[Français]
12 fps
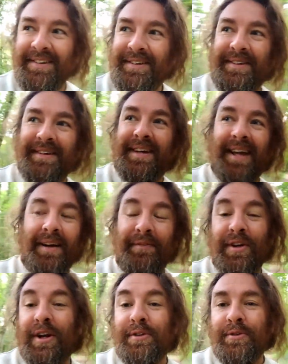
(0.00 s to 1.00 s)
euh, et,
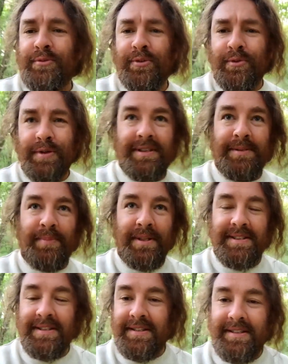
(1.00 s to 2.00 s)
avec la tente de toit, c'est
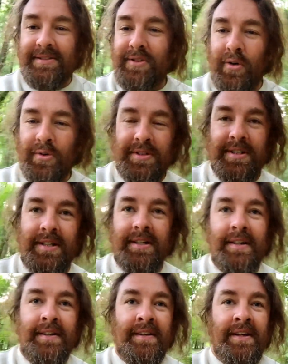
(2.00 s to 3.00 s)
passé
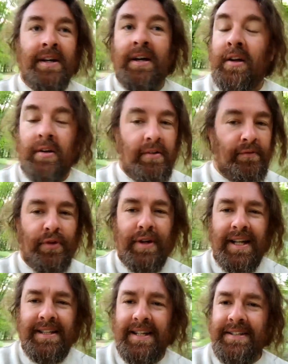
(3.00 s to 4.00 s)
tranquille.
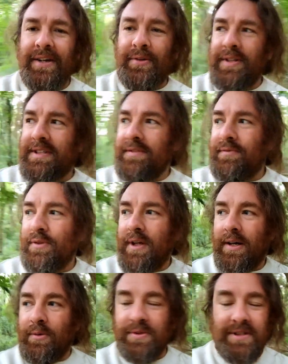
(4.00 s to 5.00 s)
Vu que l'année dernière on était venu
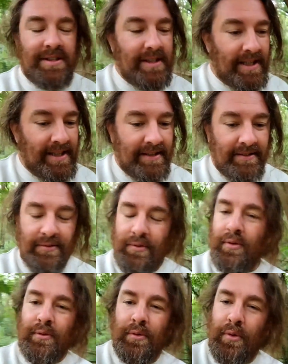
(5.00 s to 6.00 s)
là, on s'est dit allez,
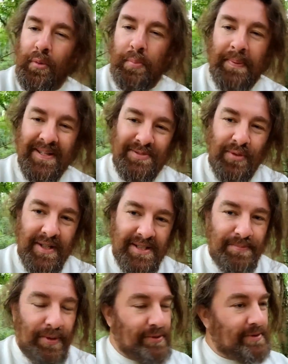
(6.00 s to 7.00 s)
on passe sur
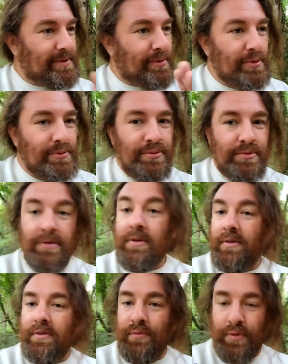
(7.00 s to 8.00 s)
un spot connu.
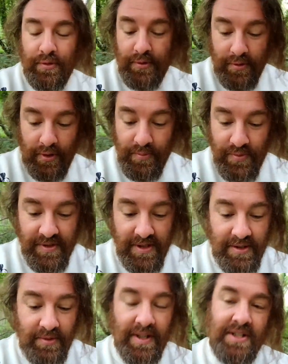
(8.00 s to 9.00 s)
Vu que comme je
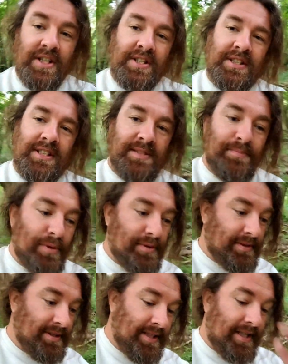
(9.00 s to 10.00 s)
vous ai dit, on a cherché des
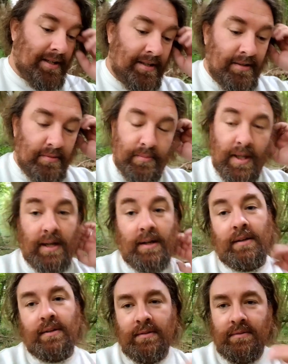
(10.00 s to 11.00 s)
spots hier,
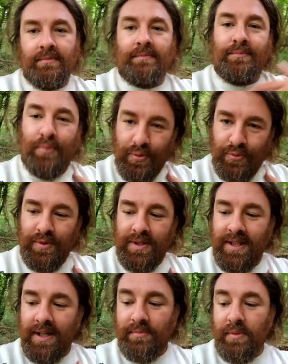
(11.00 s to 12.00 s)
bah pour nous
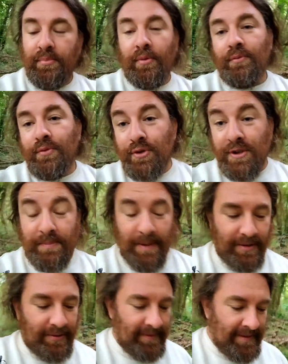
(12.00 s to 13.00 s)
hier, mais pour vous je sais
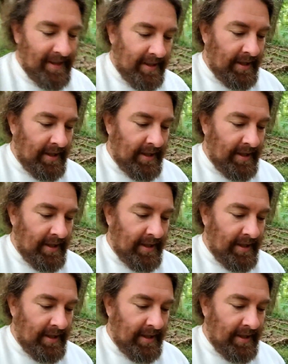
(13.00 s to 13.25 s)
pas quand.